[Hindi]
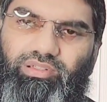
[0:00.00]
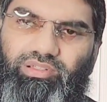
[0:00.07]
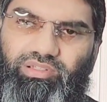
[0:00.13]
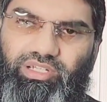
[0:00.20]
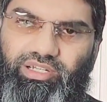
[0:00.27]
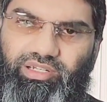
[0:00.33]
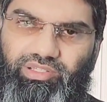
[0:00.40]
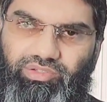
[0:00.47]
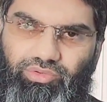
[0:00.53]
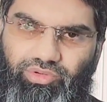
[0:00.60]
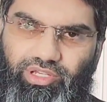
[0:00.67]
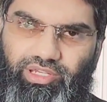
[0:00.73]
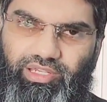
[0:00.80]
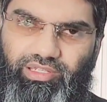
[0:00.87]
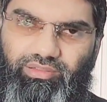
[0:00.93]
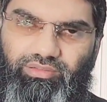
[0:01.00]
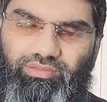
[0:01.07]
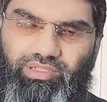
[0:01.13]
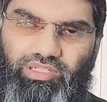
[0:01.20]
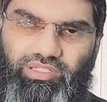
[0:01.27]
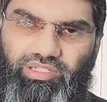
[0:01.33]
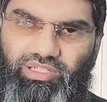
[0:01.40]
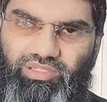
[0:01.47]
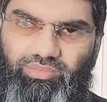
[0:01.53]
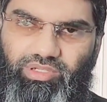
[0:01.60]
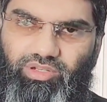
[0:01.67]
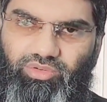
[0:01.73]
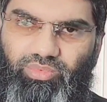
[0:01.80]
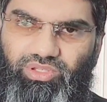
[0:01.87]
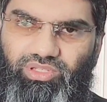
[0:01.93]
स्टेटस ओके है किसी किस्म
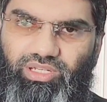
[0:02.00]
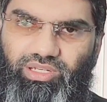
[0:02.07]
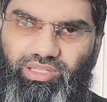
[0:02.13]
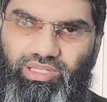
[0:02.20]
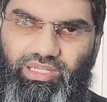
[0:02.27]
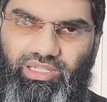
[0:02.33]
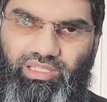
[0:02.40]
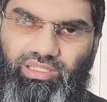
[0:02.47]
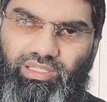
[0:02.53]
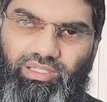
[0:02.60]
का कोई मसला नहीं है